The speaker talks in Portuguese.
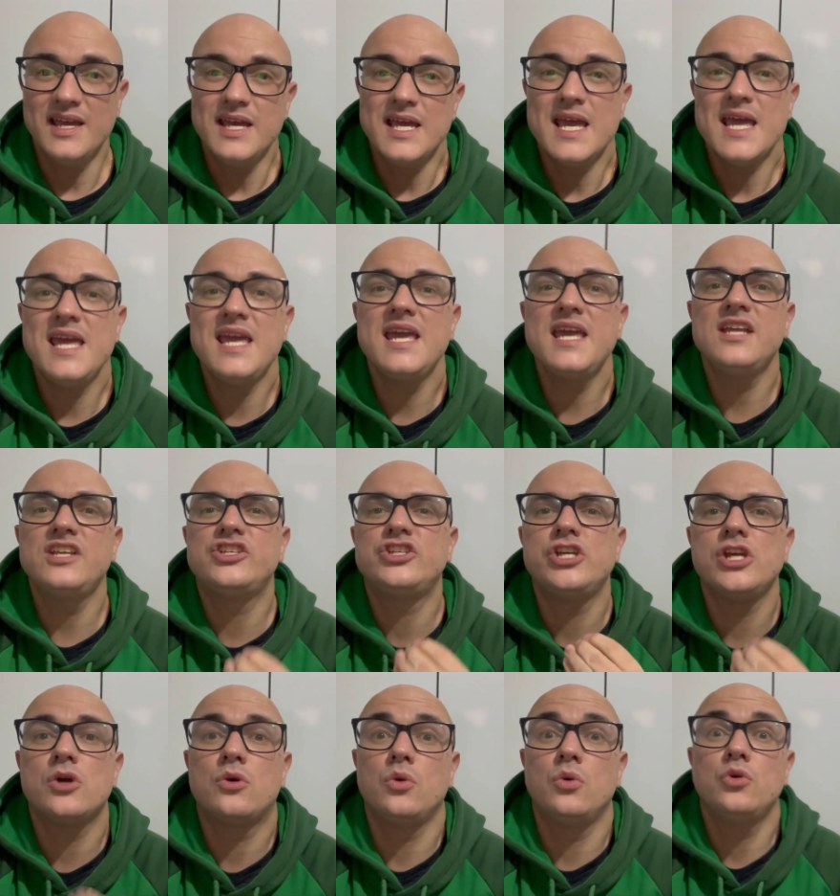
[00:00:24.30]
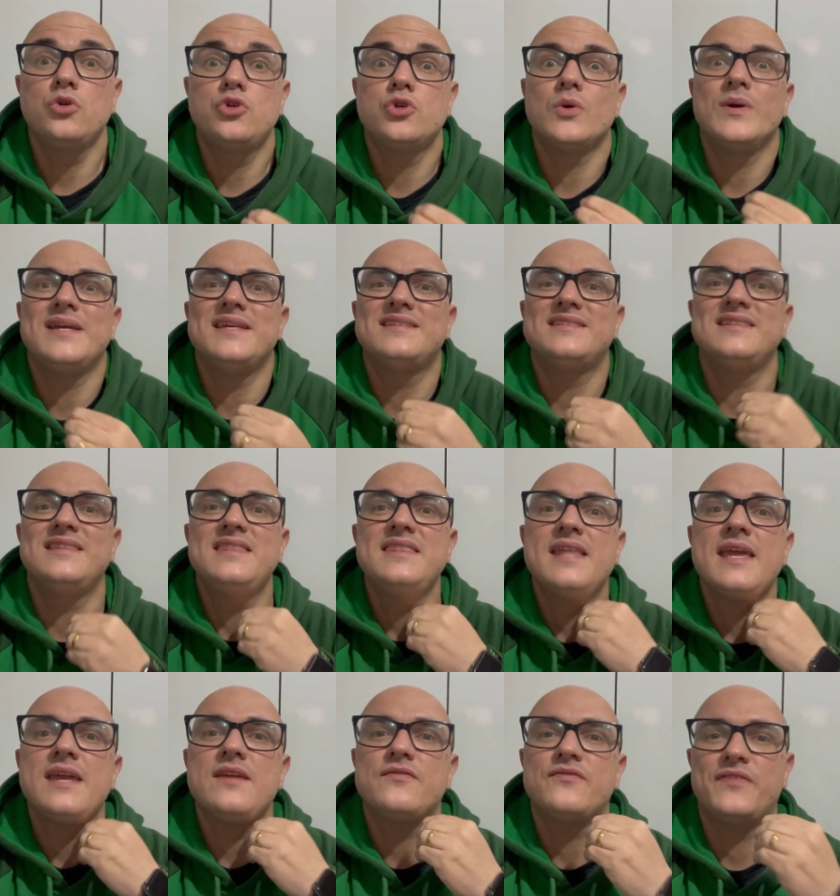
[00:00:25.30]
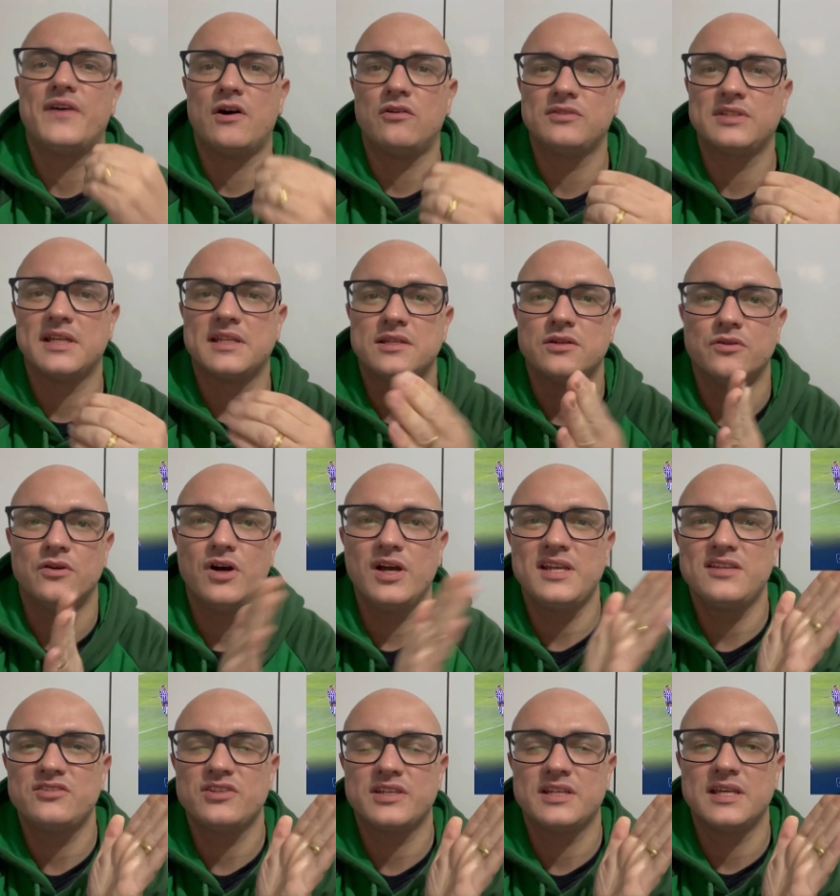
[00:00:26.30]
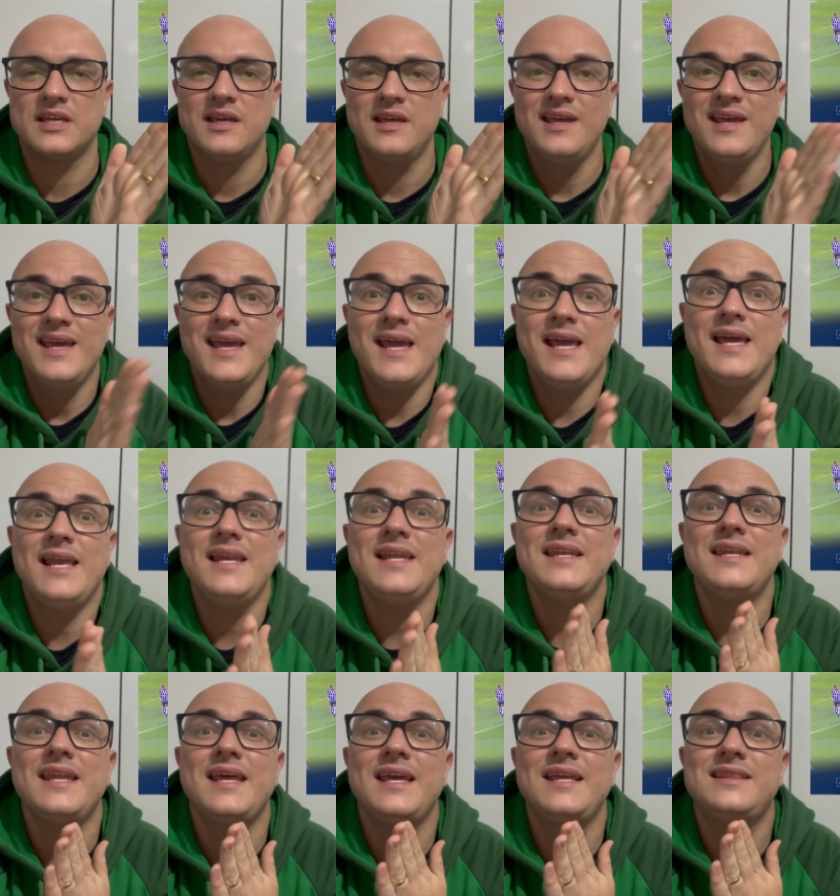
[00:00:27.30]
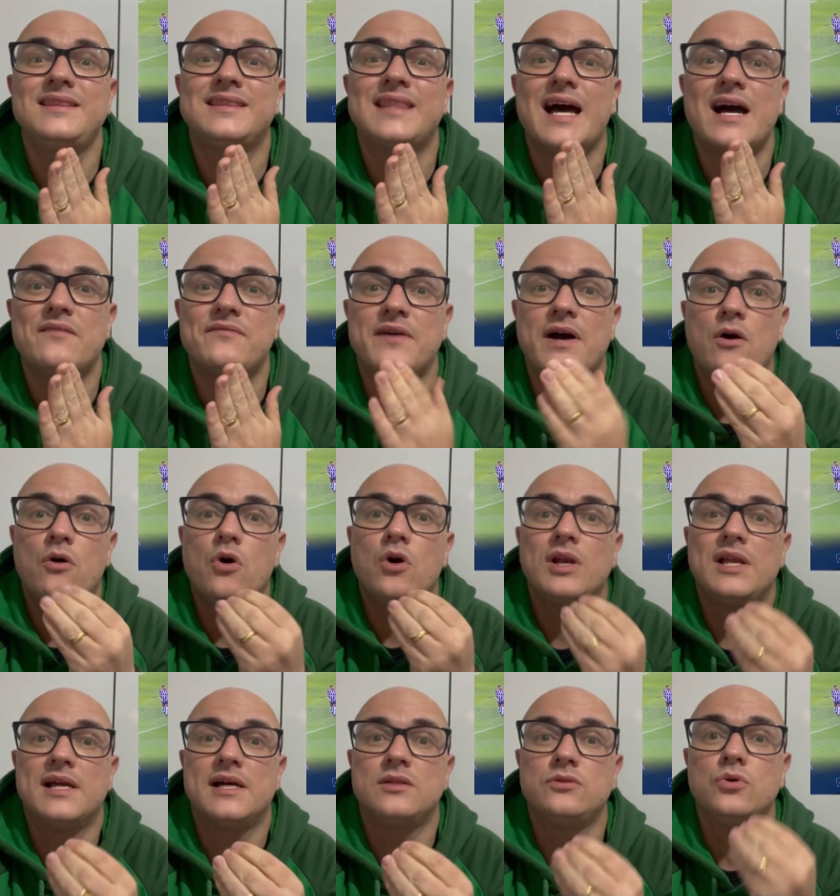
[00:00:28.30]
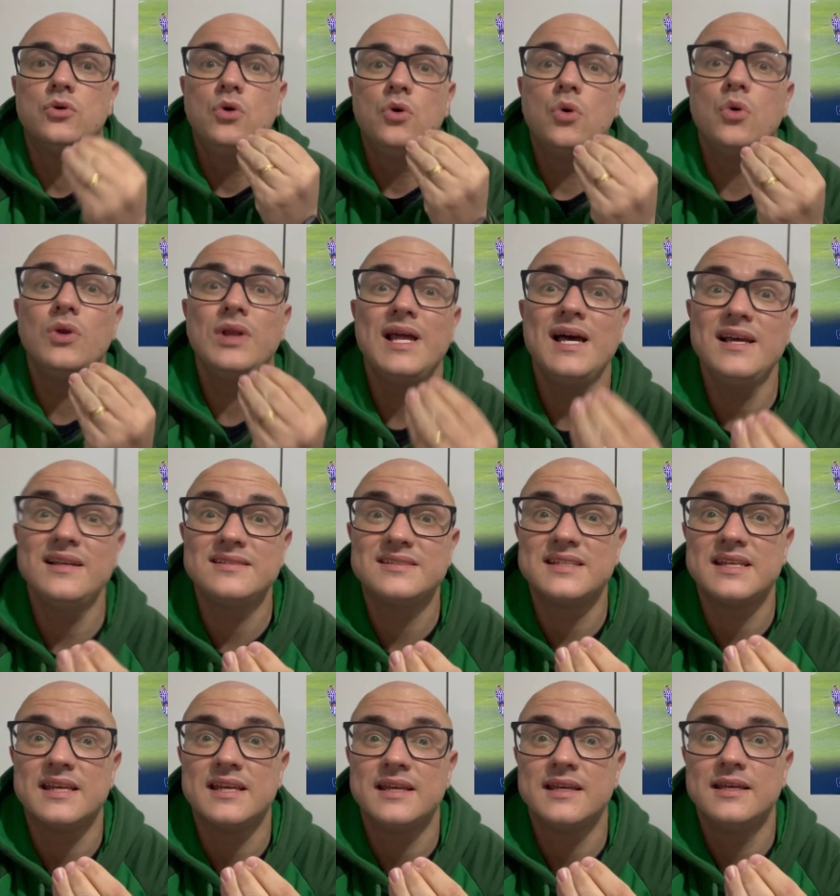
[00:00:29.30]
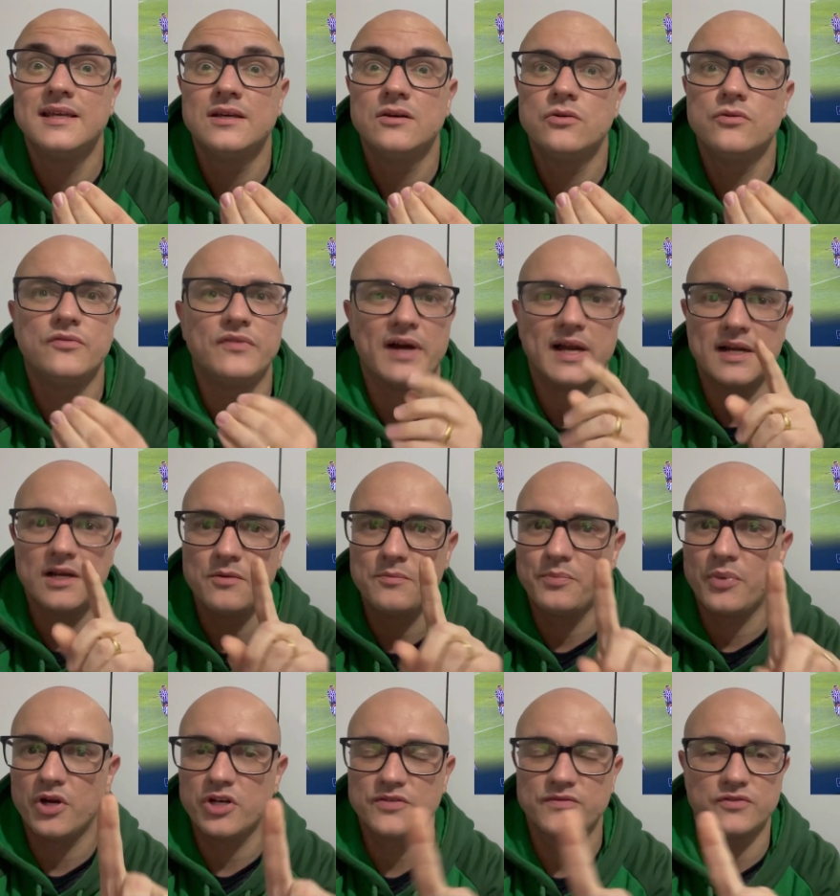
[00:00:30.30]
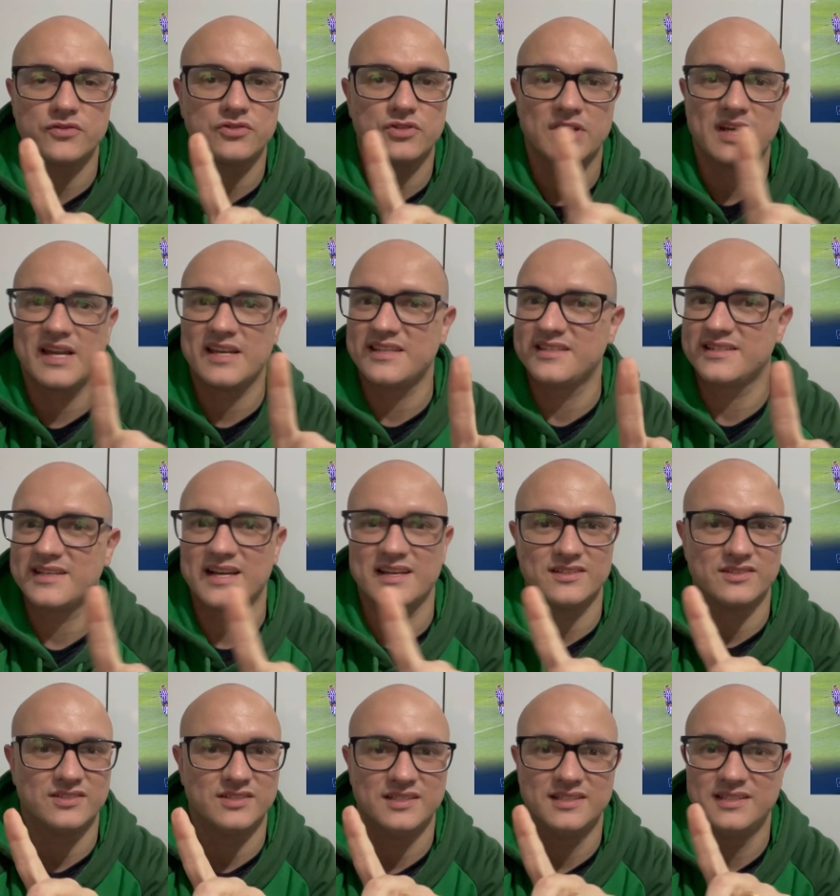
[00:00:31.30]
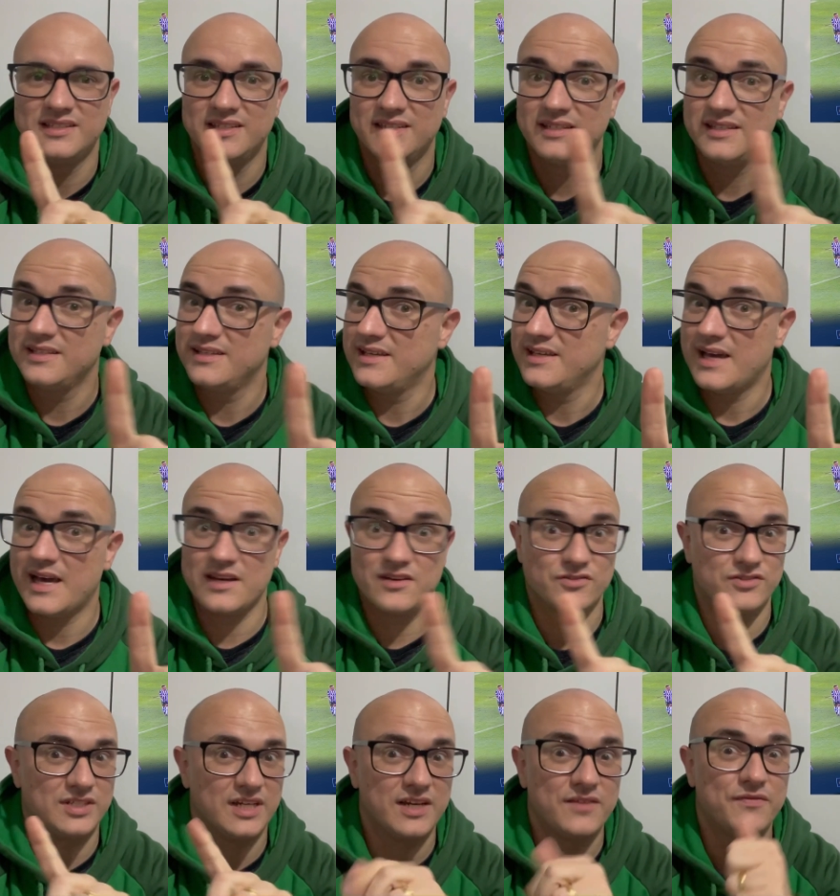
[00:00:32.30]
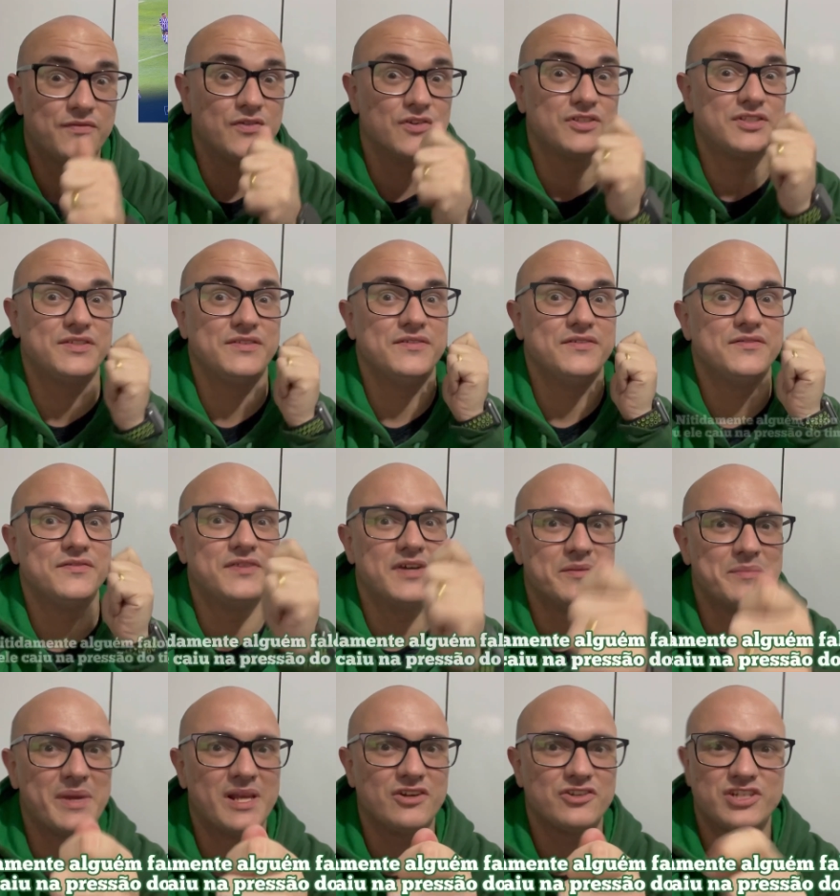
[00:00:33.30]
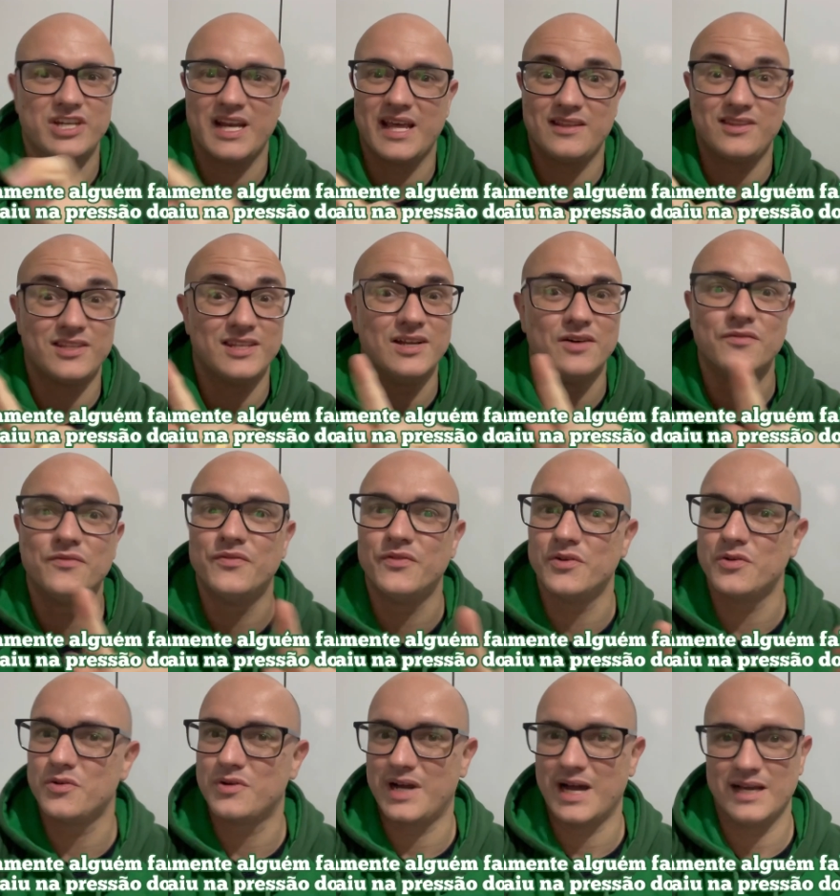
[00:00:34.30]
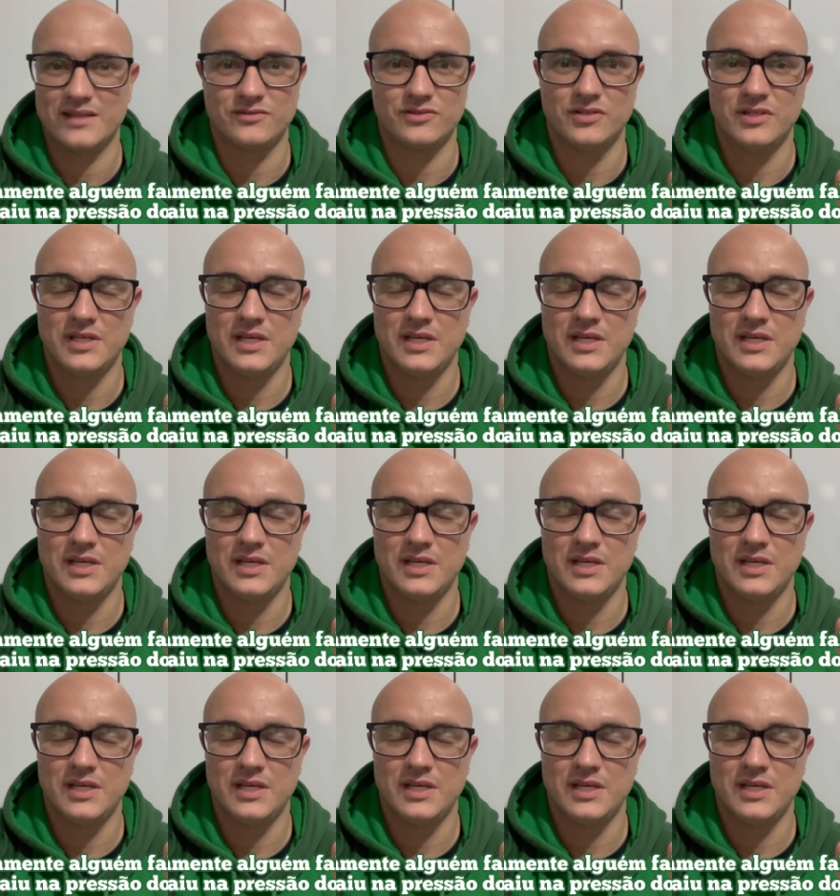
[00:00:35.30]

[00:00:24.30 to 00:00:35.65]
Ridículo, o juiz nem falta deu. Olha isso aqui, ele nem tava olhando o lance. O VAR não pode funcionar nesse caso. A não ser que fosse vermelho direto e não foi o caso.